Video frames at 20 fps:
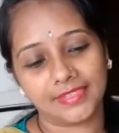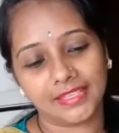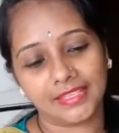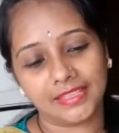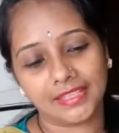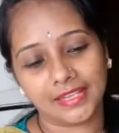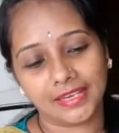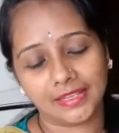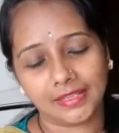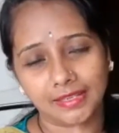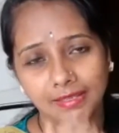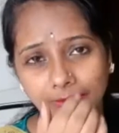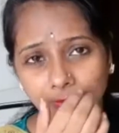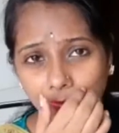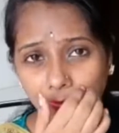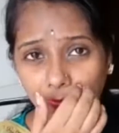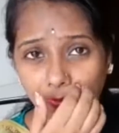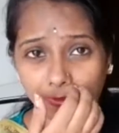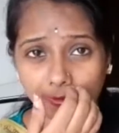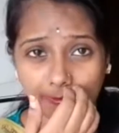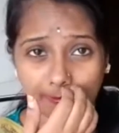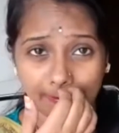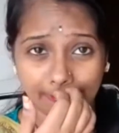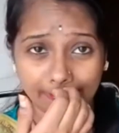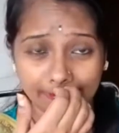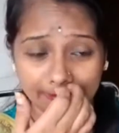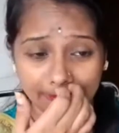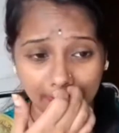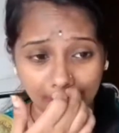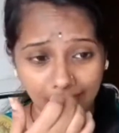ఇది అలాగే గోల్డ్ అండ్
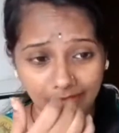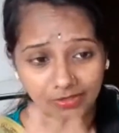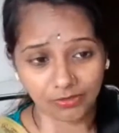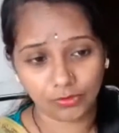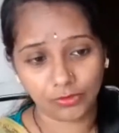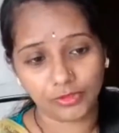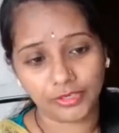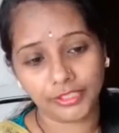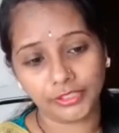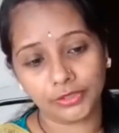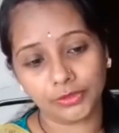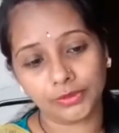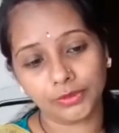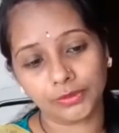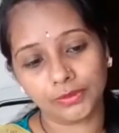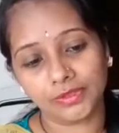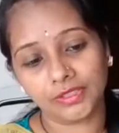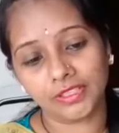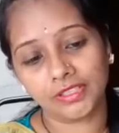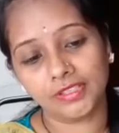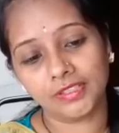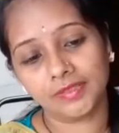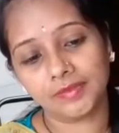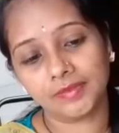సిల్వర్ కోటింగ్ తోటి ఉంది